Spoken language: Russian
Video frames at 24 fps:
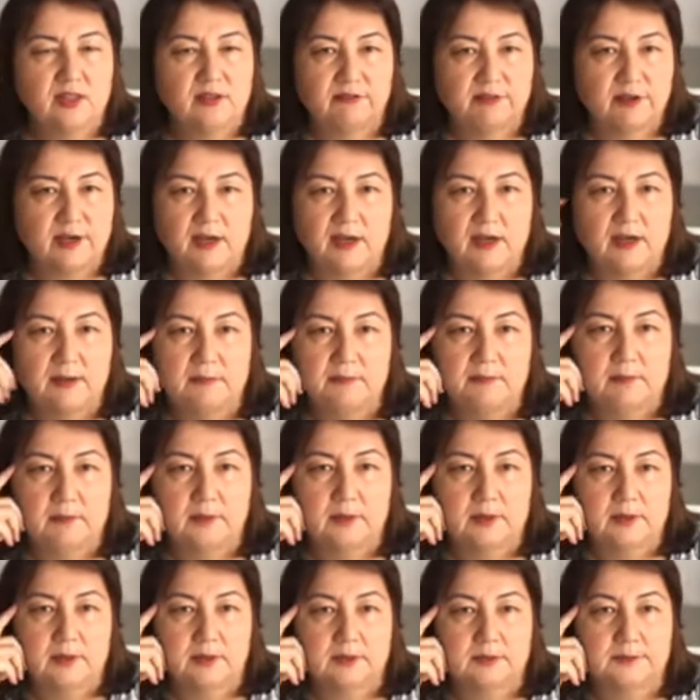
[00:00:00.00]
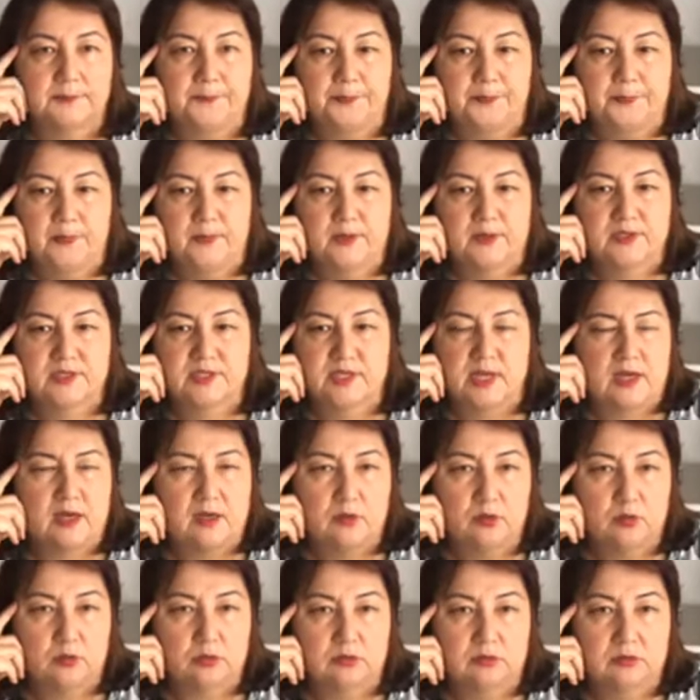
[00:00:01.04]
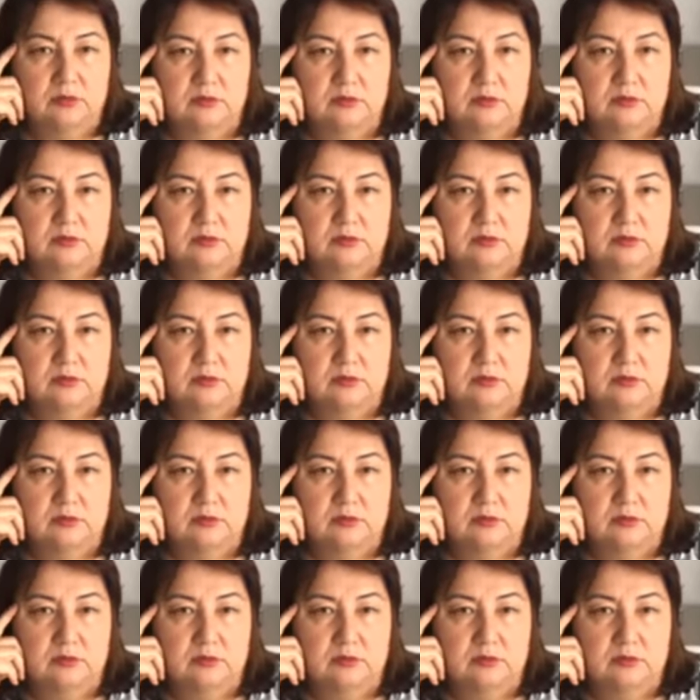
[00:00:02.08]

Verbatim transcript: Авраам э, Сару?